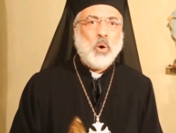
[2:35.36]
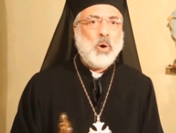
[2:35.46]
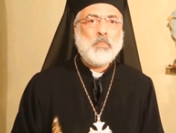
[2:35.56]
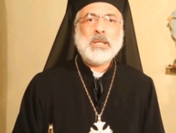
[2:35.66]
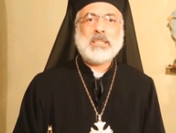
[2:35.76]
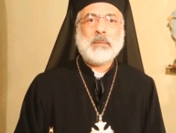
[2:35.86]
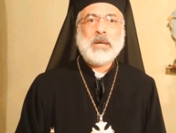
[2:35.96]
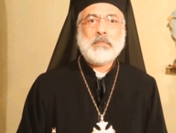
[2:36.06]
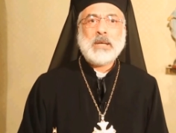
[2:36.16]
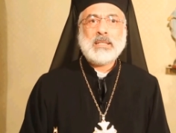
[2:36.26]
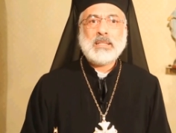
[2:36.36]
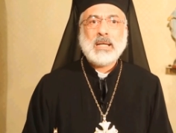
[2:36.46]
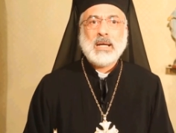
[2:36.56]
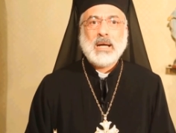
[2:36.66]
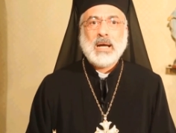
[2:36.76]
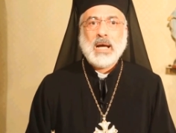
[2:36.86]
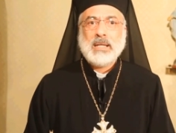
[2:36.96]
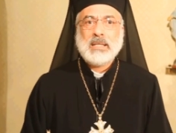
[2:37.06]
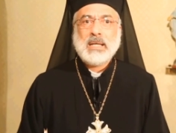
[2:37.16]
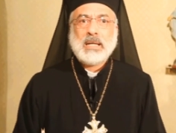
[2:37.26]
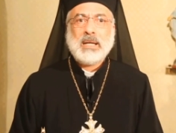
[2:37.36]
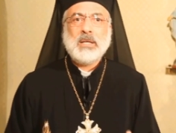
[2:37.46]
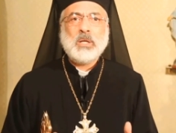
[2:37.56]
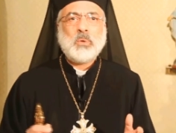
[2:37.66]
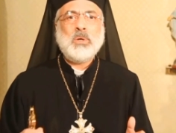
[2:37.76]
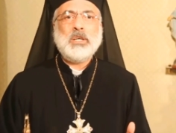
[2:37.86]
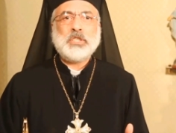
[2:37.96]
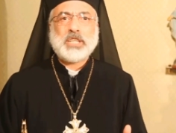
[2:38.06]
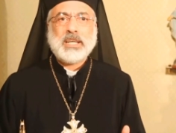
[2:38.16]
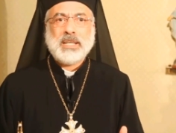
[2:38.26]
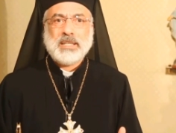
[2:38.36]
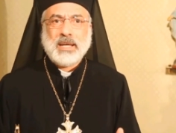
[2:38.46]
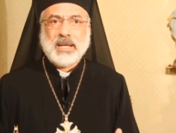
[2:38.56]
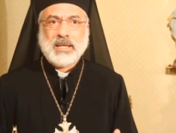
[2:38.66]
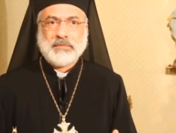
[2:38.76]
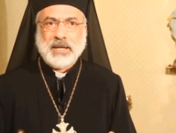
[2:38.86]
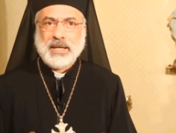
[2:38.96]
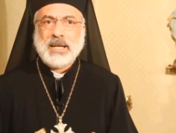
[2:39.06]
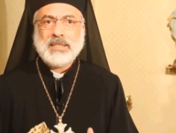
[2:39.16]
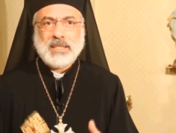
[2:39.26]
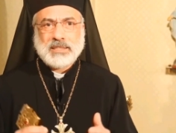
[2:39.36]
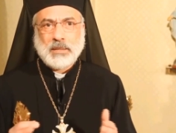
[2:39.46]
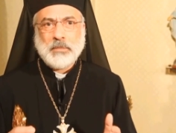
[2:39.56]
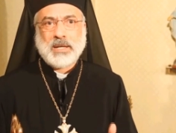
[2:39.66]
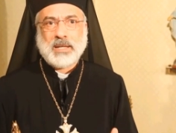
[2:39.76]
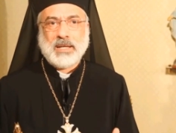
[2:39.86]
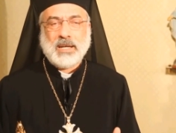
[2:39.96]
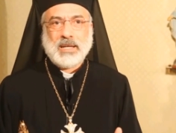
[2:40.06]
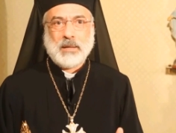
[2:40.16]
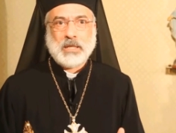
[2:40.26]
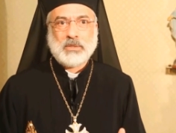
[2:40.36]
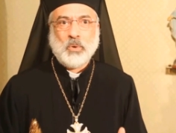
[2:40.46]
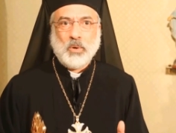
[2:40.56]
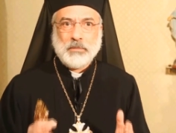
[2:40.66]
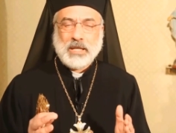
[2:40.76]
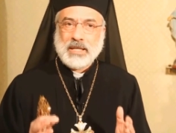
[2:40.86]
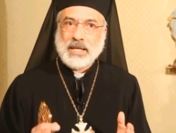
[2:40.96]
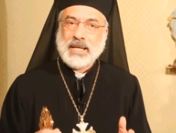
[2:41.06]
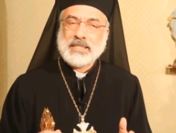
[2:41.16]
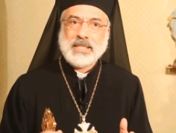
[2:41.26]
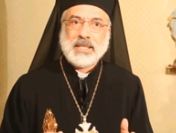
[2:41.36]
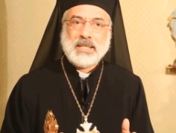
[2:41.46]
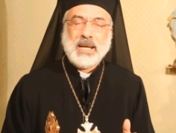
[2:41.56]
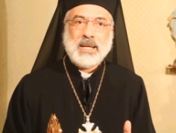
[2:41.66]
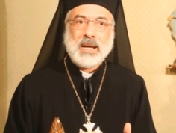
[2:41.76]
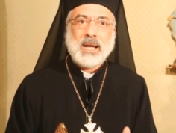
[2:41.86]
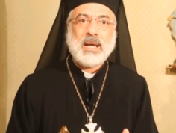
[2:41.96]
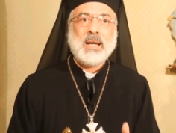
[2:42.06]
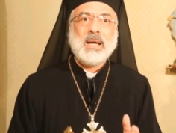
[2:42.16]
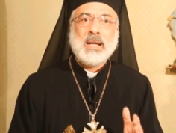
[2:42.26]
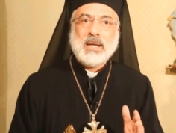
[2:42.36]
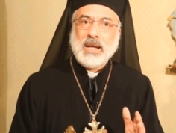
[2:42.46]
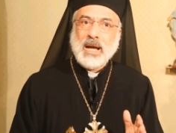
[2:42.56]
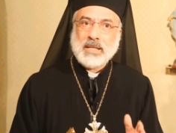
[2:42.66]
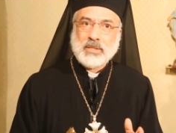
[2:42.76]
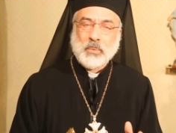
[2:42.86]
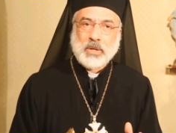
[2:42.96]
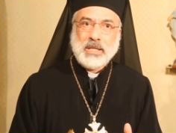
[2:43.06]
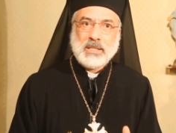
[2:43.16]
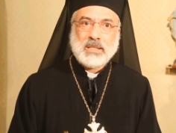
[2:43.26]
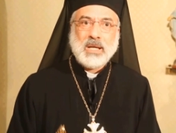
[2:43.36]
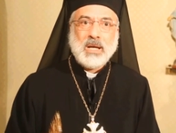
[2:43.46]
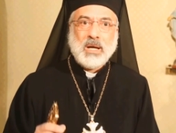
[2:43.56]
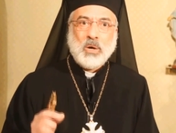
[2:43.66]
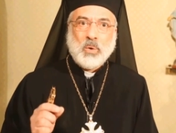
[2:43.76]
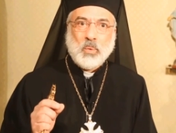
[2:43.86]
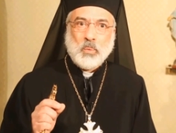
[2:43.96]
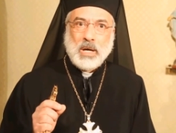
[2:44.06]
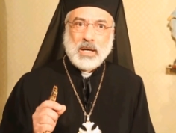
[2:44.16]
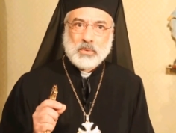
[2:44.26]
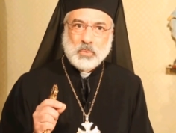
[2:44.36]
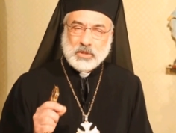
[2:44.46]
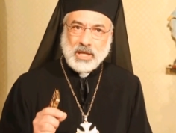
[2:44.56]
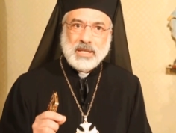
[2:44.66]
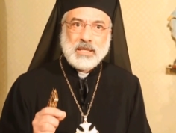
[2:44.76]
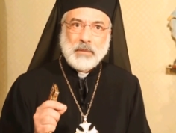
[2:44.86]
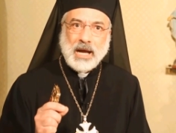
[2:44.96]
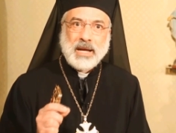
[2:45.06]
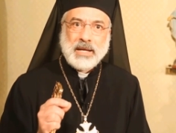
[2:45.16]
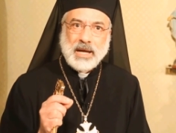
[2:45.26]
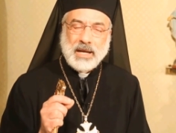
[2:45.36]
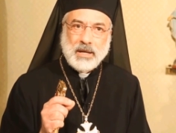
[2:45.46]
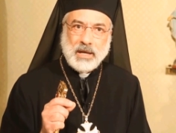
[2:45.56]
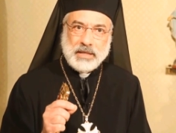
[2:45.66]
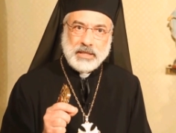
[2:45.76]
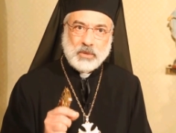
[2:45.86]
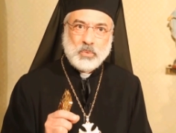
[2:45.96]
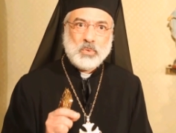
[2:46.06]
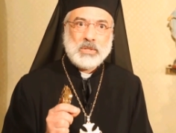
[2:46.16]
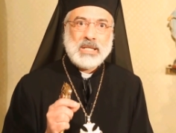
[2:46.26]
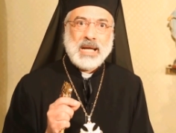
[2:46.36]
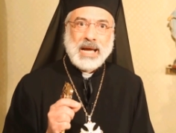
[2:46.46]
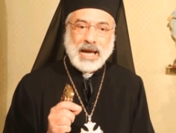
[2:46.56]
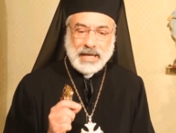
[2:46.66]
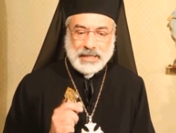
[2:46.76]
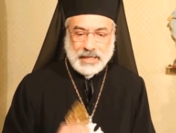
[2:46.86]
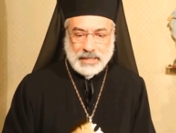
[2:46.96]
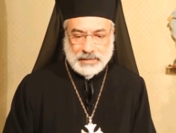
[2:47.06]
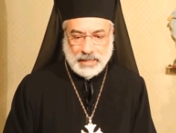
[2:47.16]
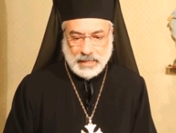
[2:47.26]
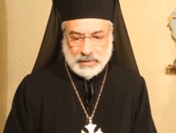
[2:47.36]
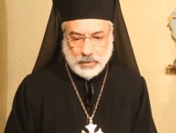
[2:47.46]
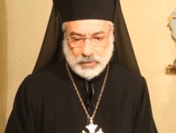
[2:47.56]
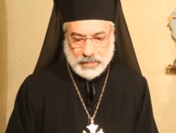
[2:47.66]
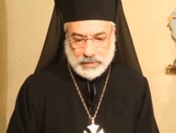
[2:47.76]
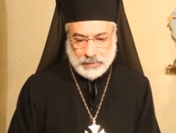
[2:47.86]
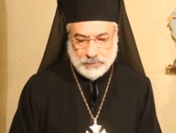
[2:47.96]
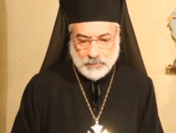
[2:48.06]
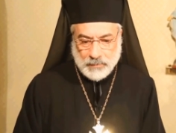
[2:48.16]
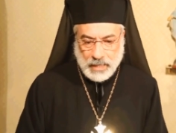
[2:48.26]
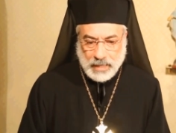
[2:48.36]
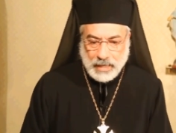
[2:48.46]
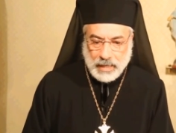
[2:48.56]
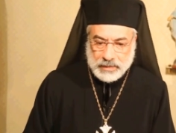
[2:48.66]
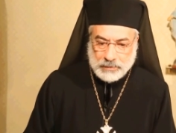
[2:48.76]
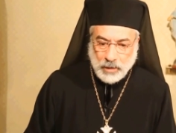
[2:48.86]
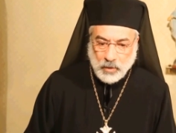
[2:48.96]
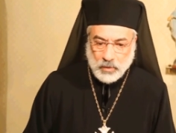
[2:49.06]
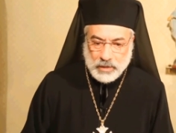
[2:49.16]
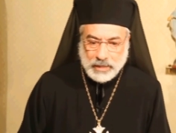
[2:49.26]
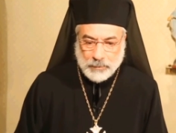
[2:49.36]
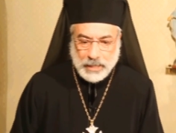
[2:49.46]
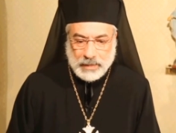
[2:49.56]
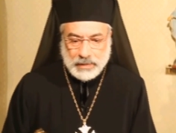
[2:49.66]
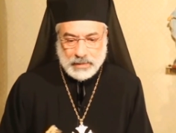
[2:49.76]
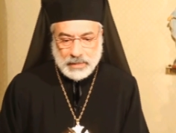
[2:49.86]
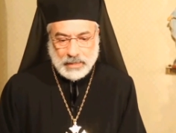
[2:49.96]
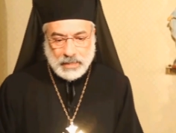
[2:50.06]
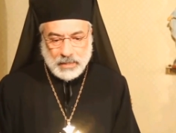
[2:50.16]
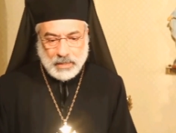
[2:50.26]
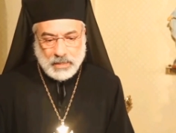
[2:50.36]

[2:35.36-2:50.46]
أؤمن تماما أن لكل شيء نهاية فهي لن تستمر إلى الأبد أؤمن أن هذه الجائحة لها توقيت وتصلي معه أن يكون حان هذا التوقيت اسمحوا لي كمان أن أنا